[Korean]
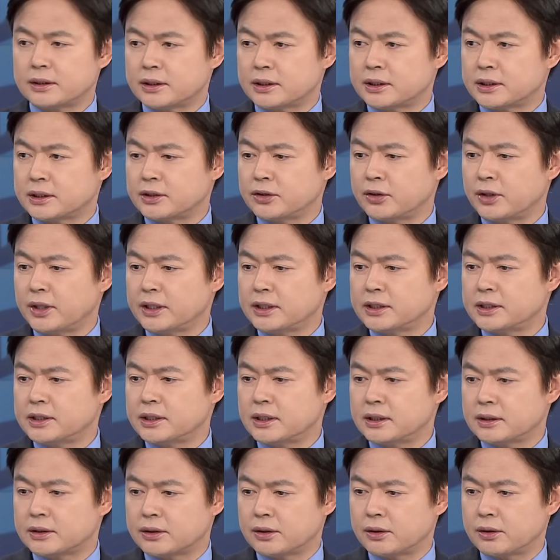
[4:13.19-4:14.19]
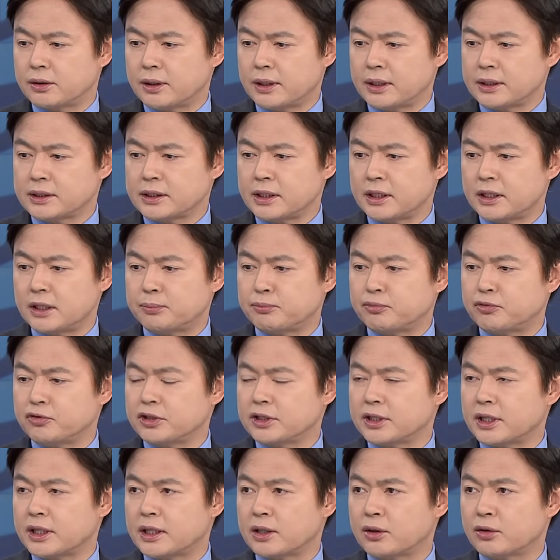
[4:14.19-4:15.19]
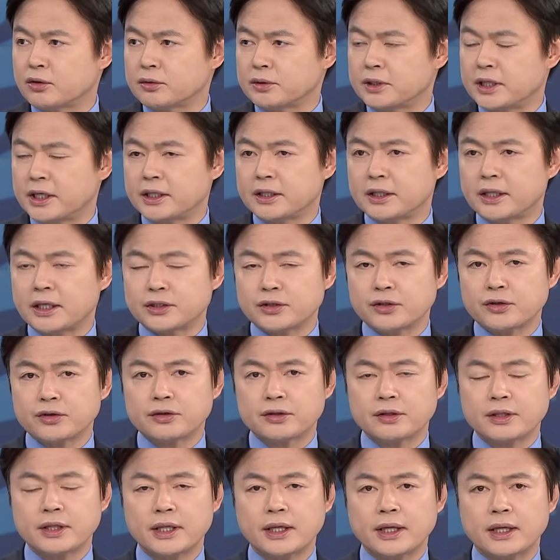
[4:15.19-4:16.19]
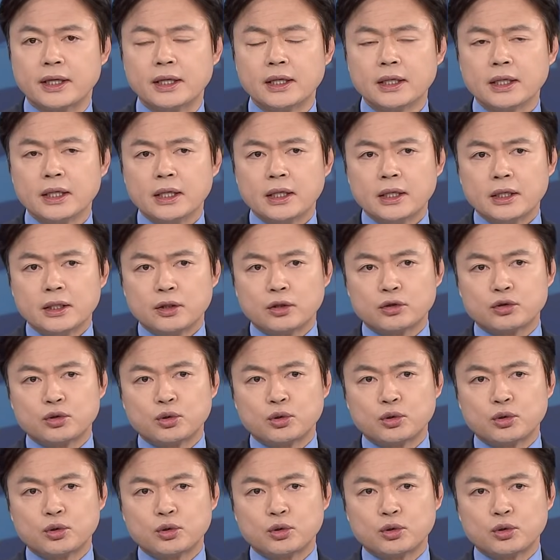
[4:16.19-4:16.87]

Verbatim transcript: 신년 행, 저 행사일 뿐이다라고 얘기는 하셨는데 네. 그